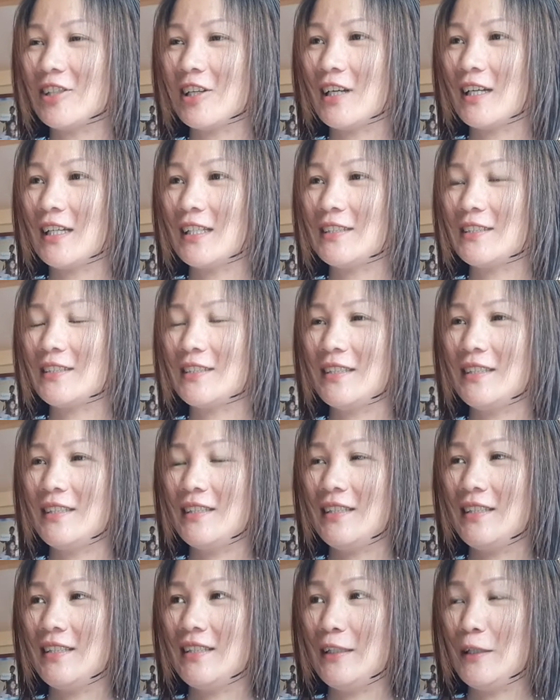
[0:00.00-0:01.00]
saka si
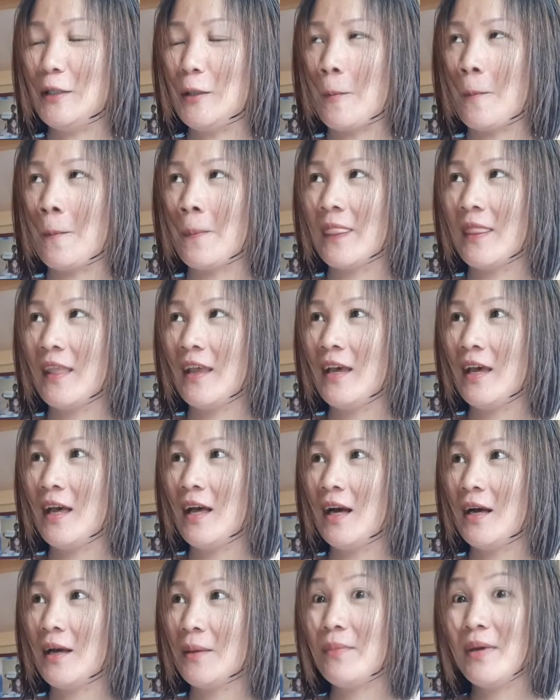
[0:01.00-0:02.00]

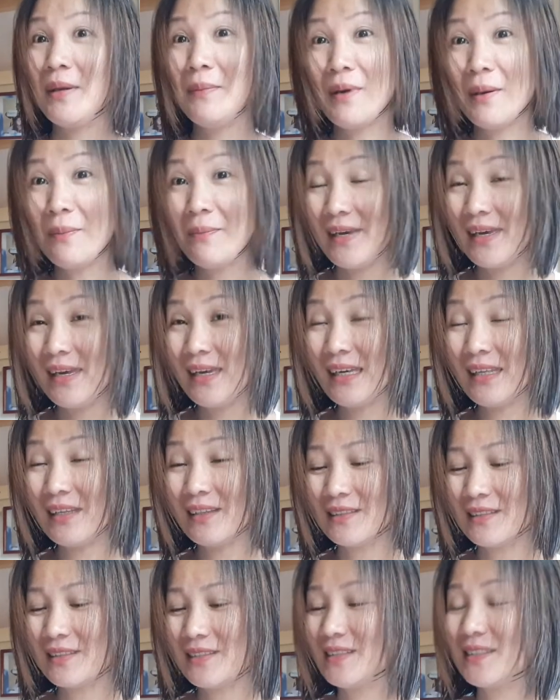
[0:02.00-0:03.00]
Beba
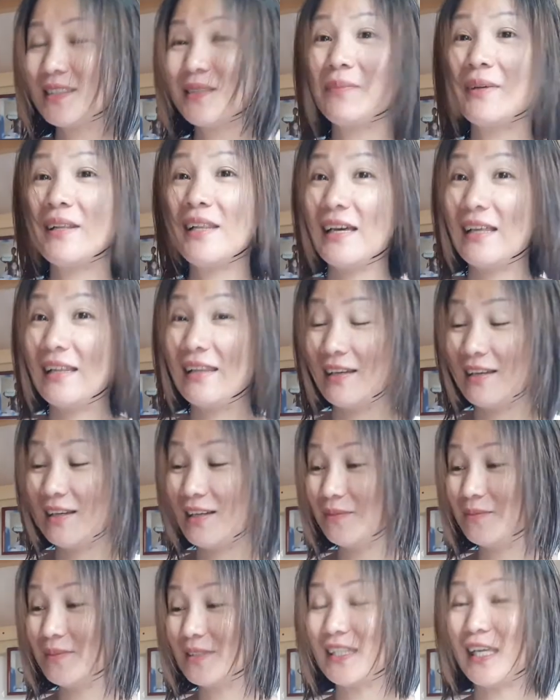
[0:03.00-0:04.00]
Mel, Sisi
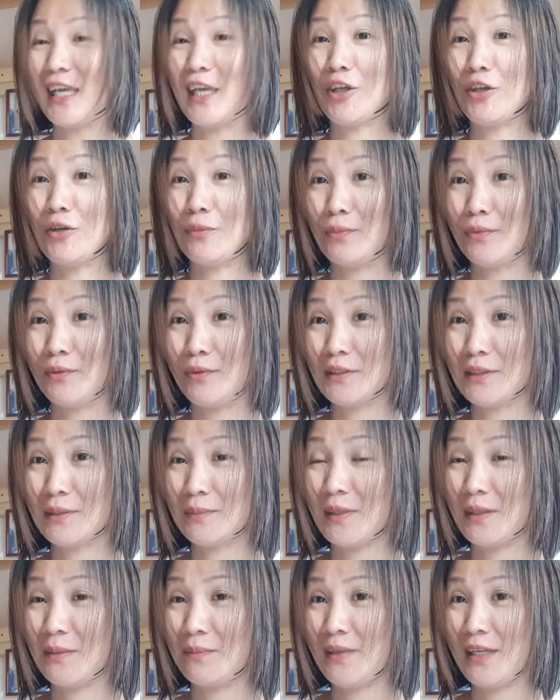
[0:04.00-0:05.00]
Palalabs, thank you po sa
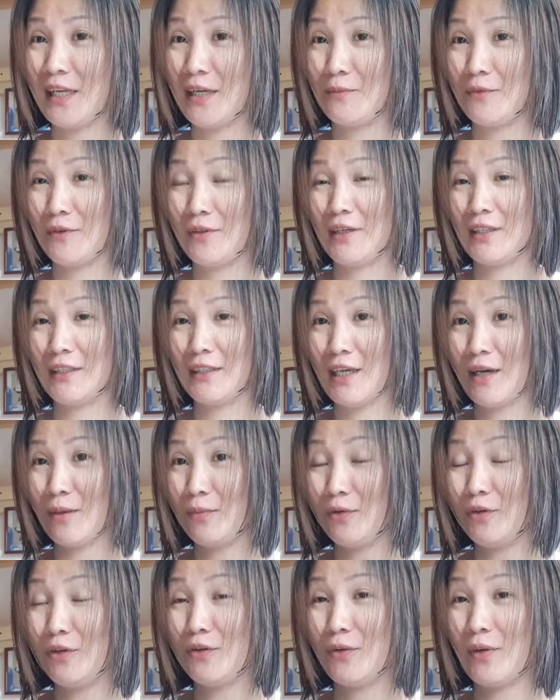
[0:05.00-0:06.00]
pag-play mo ng
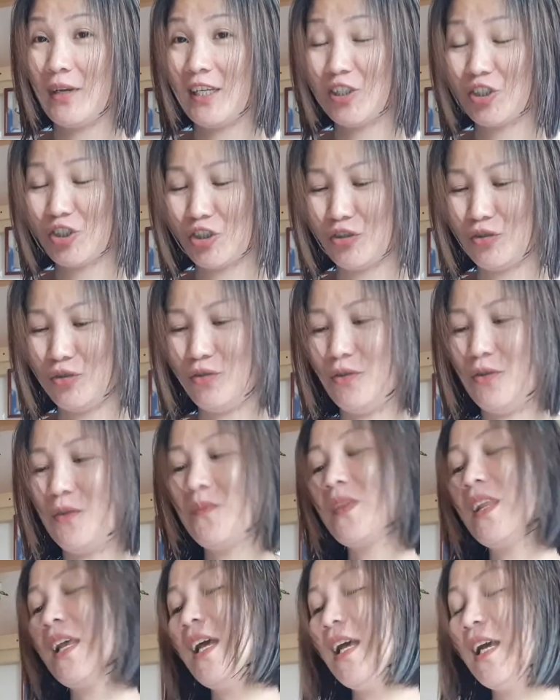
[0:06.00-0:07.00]
WH ko.
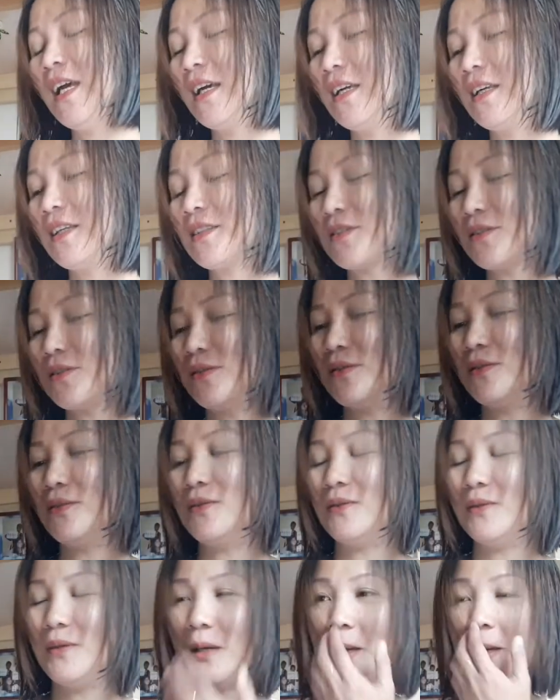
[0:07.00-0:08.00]

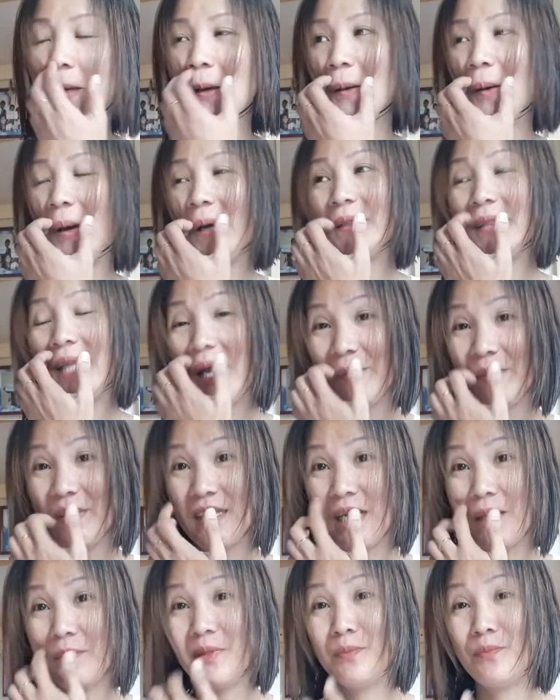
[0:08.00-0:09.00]
So, ang
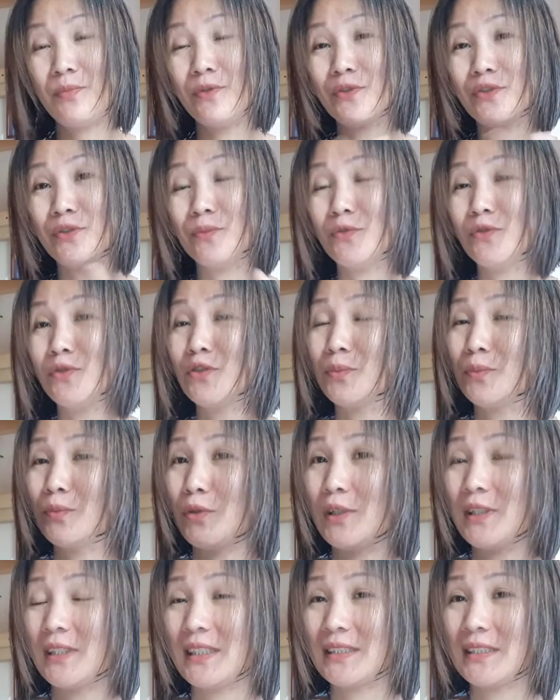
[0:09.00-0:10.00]
dami-dami pong
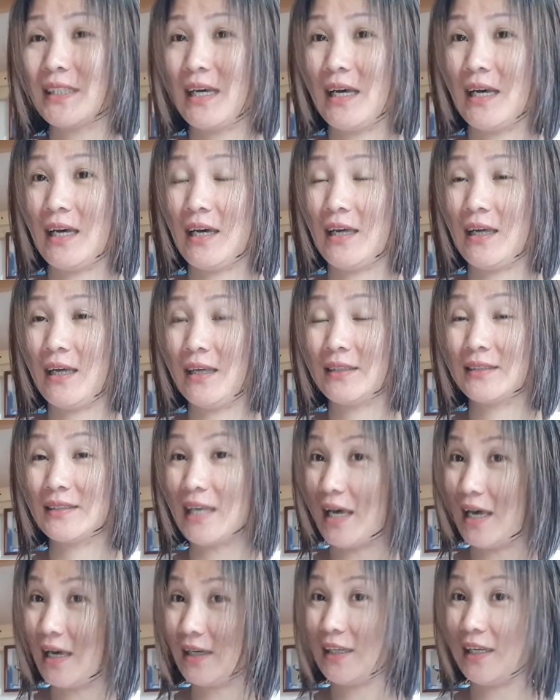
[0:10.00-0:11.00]
sumusuporta sa,
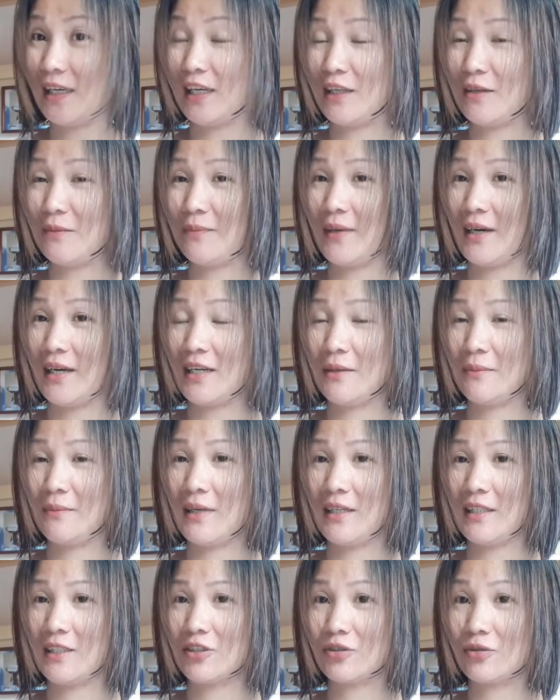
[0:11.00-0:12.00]
sa akin para
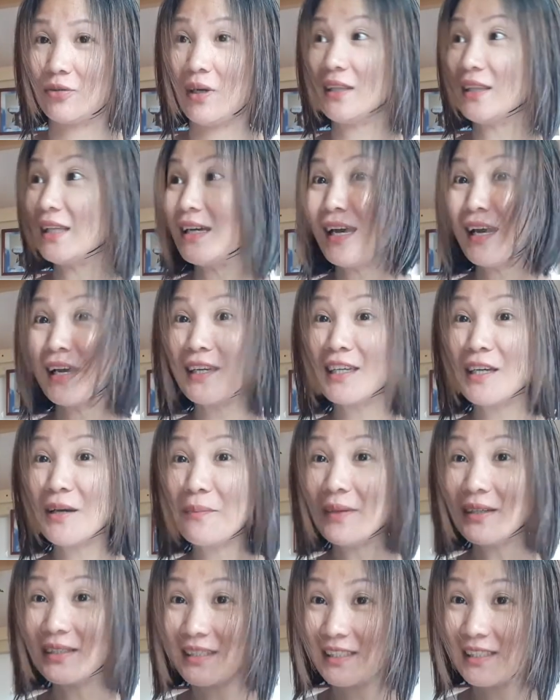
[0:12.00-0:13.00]
ma-reach ko. At ang aking
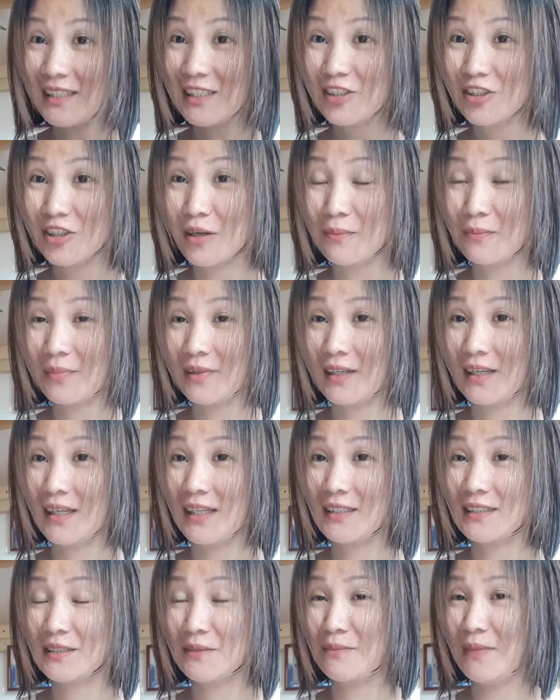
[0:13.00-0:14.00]
kapatid,
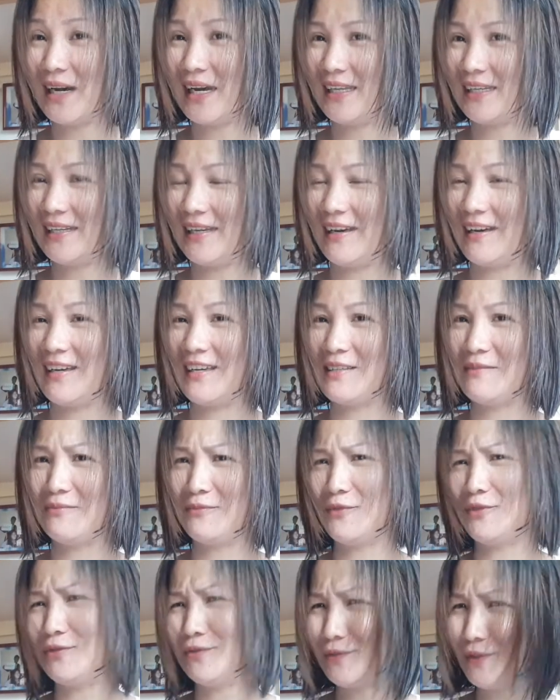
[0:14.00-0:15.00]
syempre, si Manay,
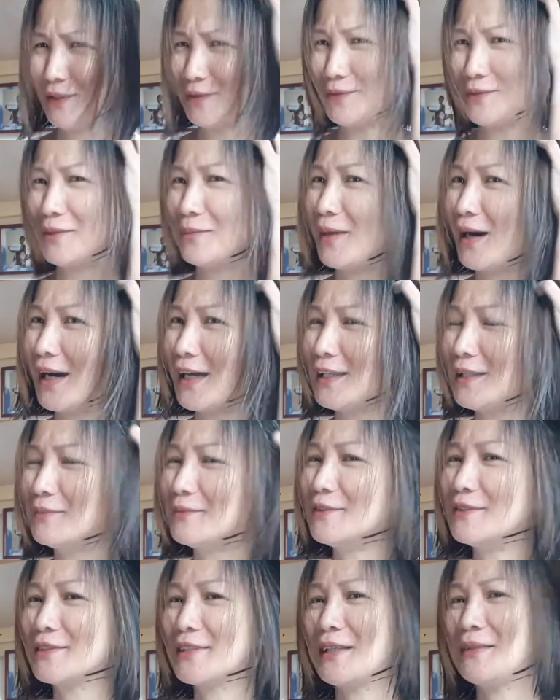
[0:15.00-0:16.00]
munti ko na
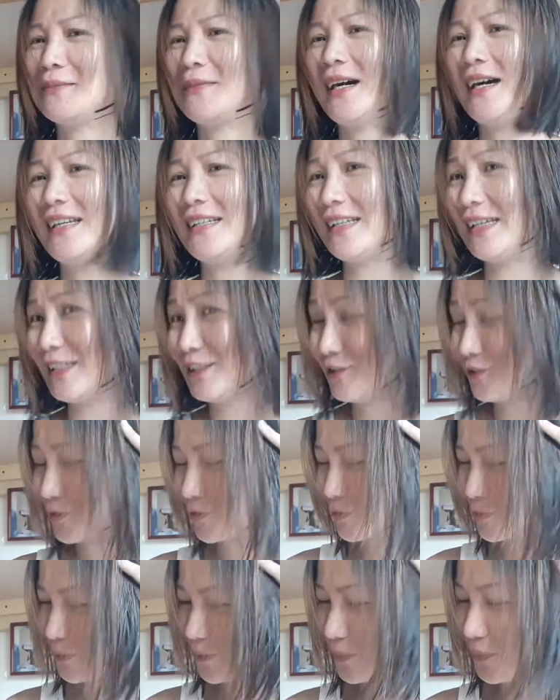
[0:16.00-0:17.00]
makalimutan Manay,
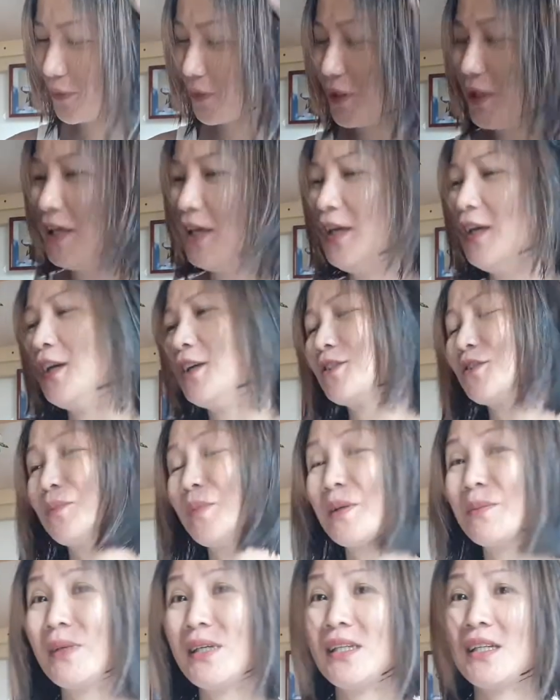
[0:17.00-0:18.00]
Diyos ko po. So,
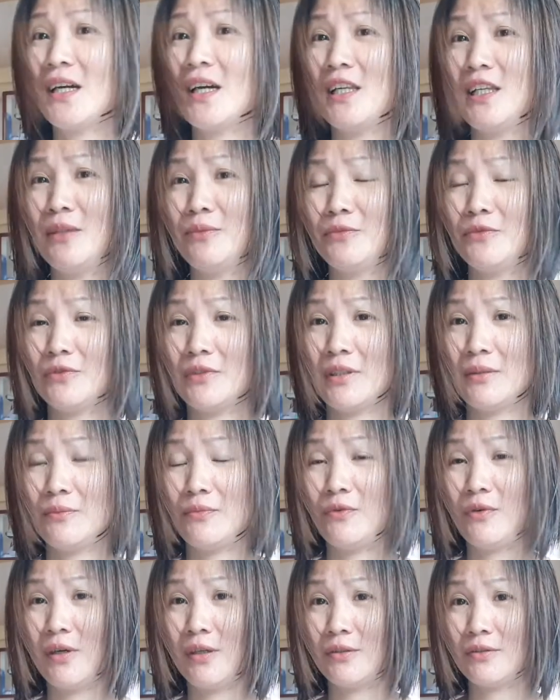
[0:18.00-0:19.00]
pag may nakalimutan
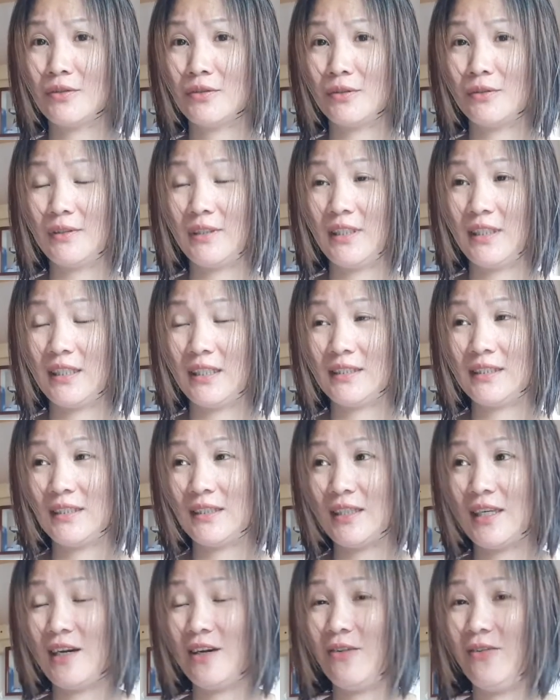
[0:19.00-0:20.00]
po ako, sorry kasi
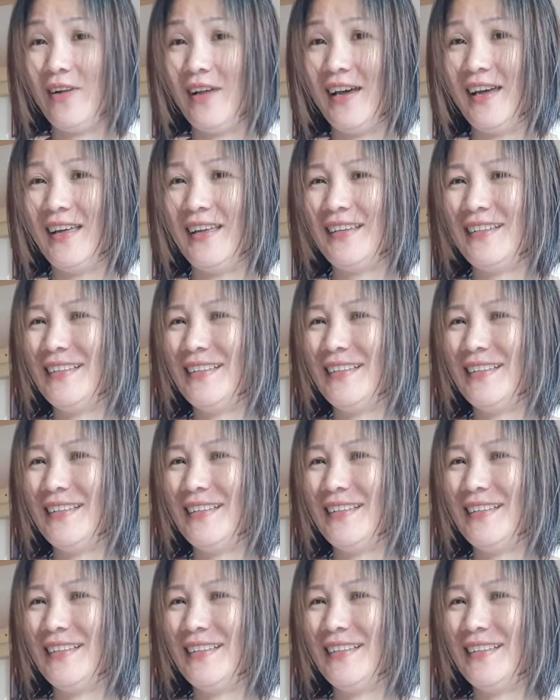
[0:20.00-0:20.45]
tao lang.